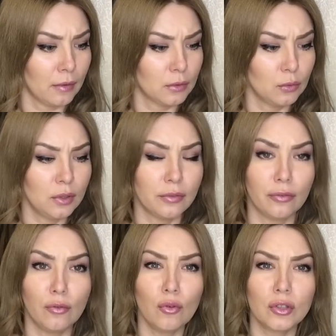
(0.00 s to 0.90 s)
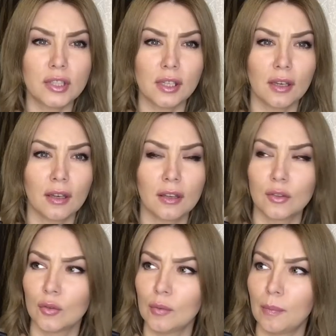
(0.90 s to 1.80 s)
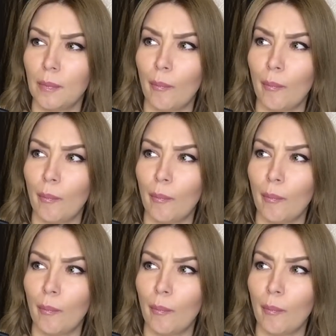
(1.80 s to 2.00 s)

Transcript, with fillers: ну не фуксия, но